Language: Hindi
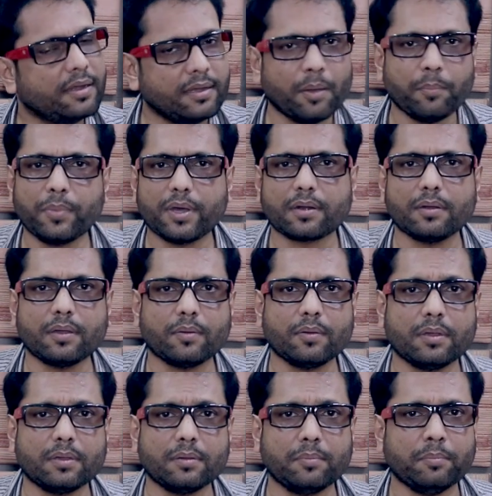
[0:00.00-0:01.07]
नंबर
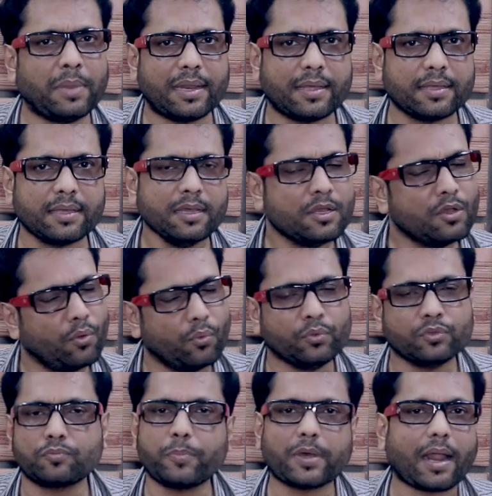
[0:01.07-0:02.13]
मिलेंगे
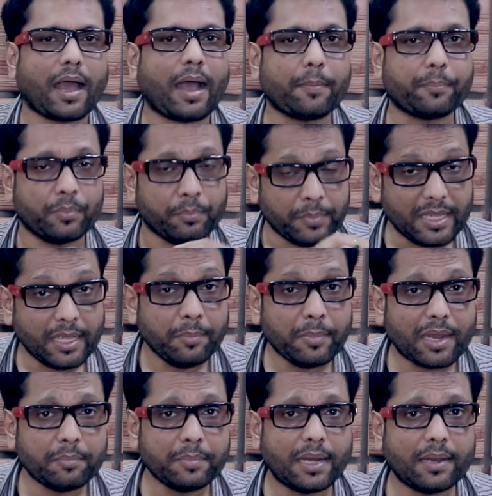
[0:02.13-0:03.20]
उस पर आप
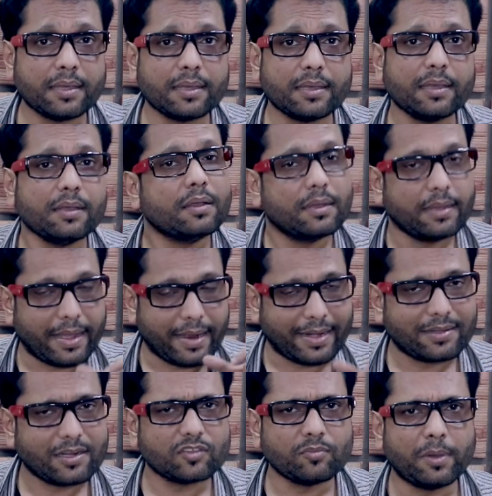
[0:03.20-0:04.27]
ईमेल मिलेंगे
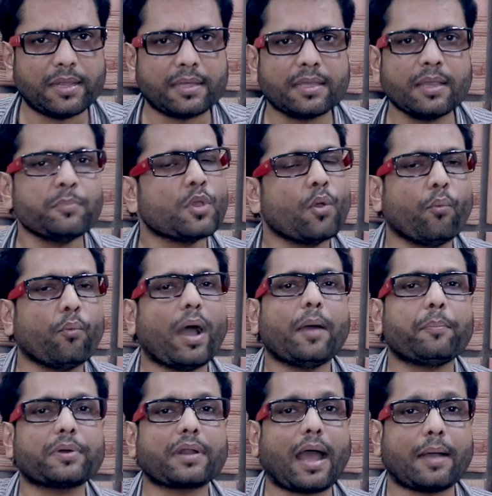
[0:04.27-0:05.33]
एड्रेस मिलेंगे वहाँ
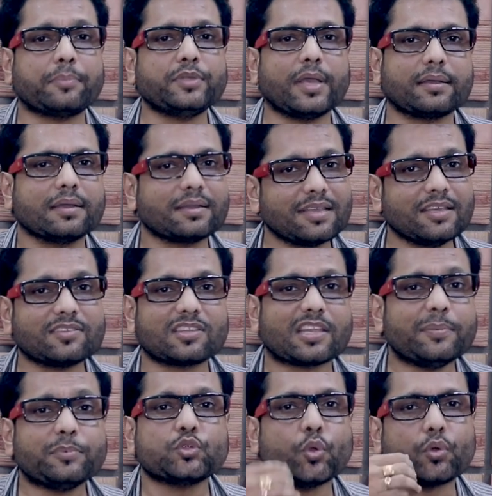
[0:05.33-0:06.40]
पर आप जाकर के
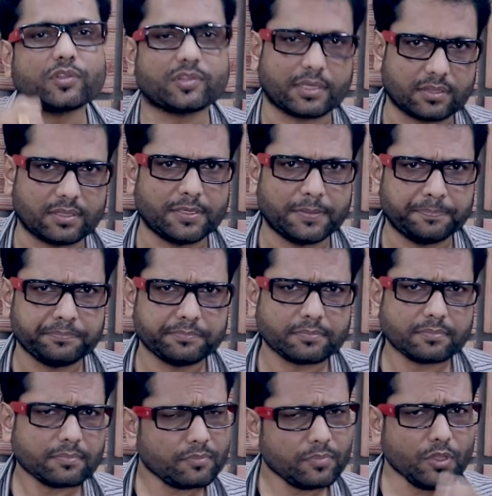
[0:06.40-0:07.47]
स्क्रिप्ट छोड़ सकते
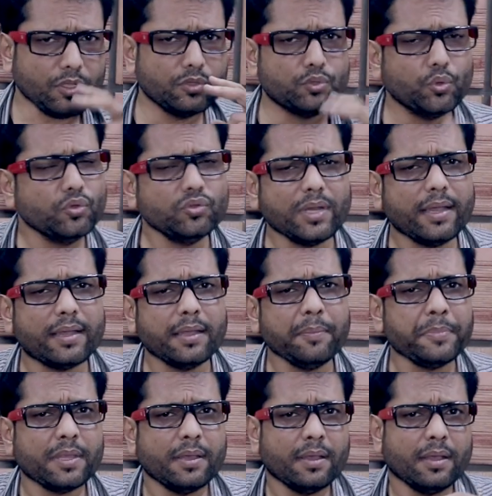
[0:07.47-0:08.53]
हैं दूसरा है
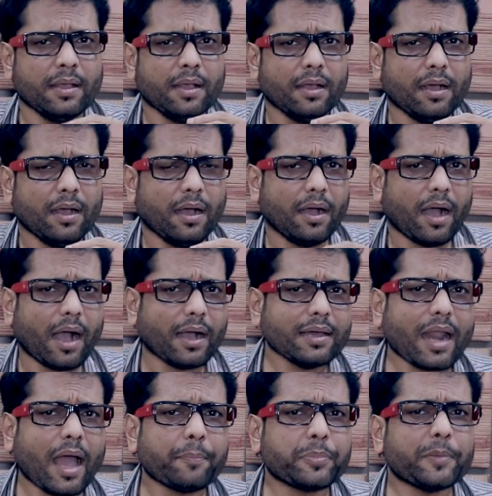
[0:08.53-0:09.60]

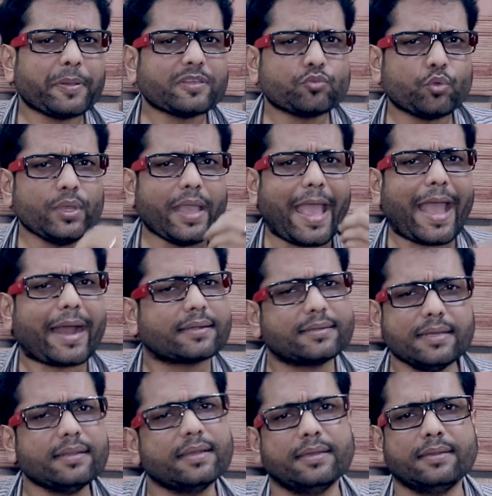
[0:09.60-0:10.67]
अगर आपके पास कोई
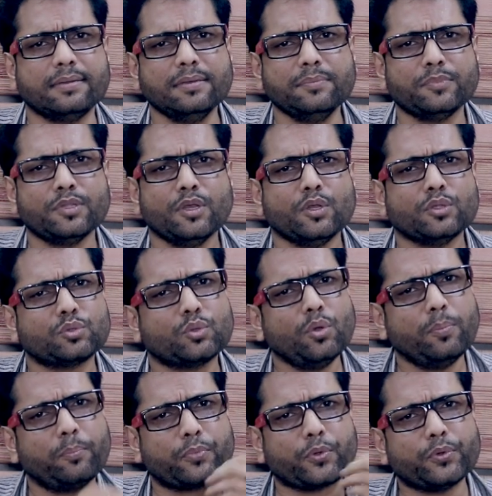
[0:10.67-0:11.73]
एक्टर है ना
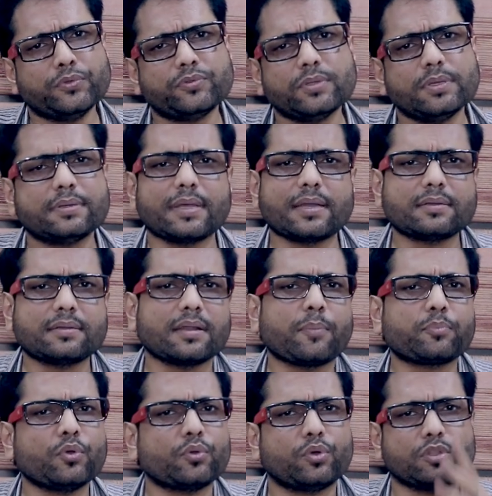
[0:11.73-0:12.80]
तो प्रोड्यूसर डायरेक्टर
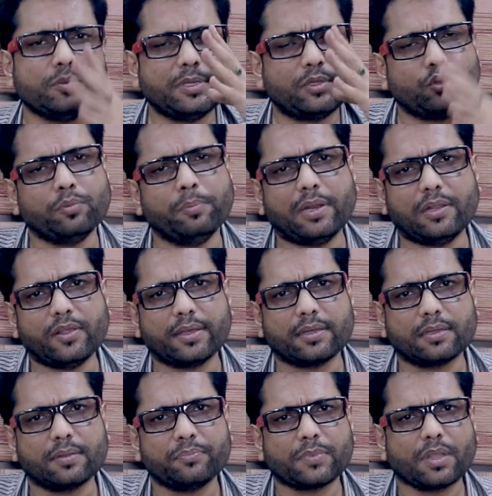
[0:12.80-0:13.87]
आपको खुद भी खुद मिल
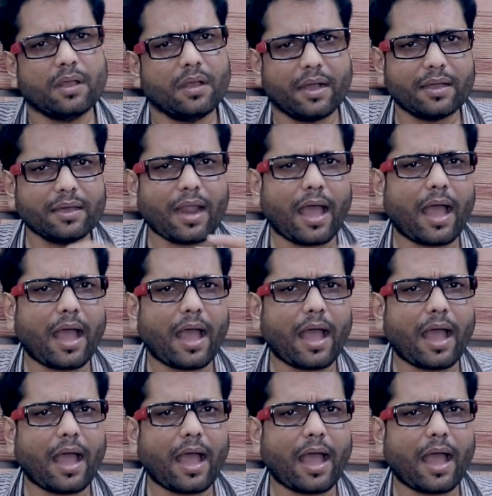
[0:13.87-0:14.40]
जाएंगे अगर